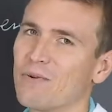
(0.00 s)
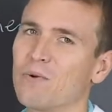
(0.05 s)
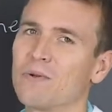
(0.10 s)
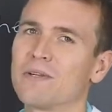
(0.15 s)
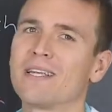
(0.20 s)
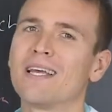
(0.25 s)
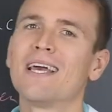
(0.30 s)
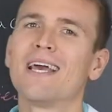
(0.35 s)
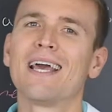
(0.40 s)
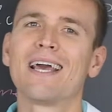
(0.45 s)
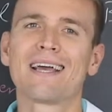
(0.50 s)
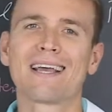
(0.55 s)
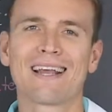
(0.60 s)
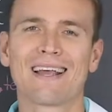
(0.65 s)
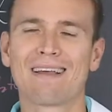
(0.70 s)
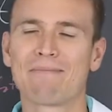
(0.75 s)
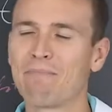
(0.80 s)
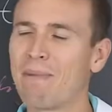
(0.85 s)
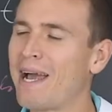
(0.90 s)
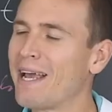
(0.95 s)
Und
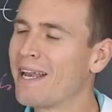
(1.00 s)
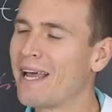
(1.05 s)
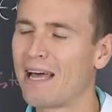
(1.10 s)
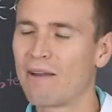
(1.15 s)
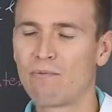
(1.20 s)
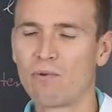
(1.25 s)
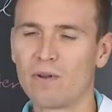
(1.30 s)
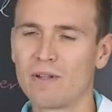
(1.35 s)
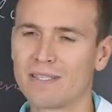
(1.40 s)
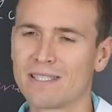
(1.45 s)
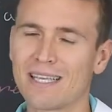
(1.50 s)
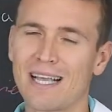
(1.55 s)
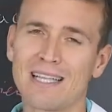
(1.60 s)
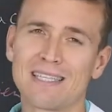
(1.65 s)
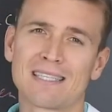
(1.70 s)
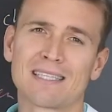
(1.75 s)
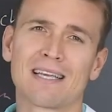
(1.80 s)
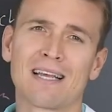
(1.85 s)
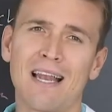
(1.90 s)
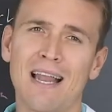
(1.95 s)
meine Antwort ist
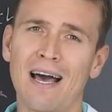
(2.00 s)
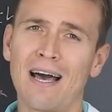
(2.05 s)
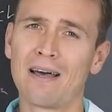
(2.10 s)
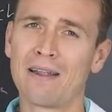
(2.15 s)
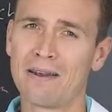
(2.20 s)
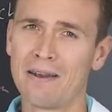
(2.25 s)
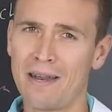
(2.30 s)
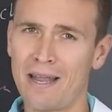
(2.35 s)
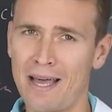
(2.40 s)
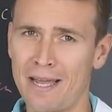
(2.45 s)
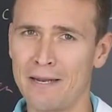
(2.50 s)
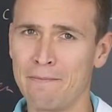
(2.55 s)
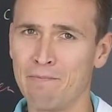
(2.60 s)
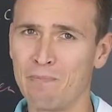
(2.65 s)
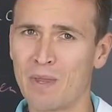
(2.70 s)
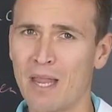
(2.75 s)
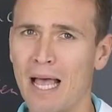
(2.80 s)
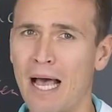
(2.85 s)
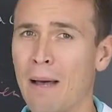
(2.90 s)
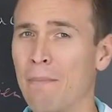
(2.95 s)
ganz klar nein.
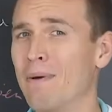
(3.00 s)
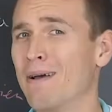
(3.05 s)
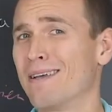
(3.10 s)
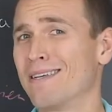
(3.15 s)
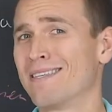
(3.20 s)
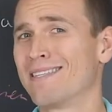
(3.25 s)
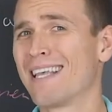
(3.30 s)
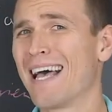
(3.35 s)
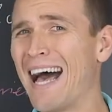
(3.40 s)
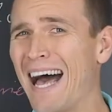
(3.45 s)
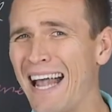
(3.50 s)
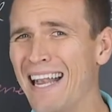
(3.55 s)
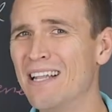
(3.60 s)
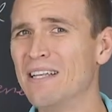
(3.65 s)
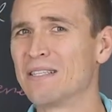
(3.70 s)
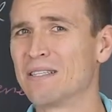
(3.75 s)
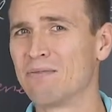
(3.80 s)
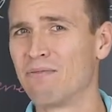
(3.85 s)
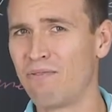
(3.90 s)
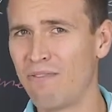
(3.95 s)
Aber ist
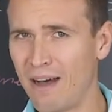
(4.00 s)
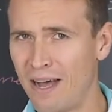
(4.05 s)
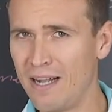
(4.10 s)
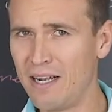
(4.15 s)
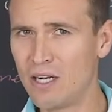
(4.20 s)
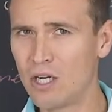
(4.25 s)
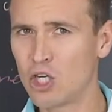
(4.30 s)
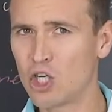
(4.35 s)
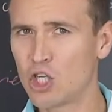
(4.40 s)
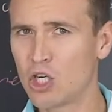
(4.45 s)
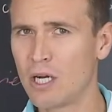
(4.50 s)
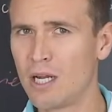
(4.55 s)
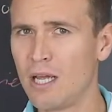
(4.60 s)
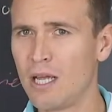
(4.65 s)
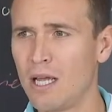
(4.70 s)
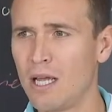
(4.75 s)
alles falsch?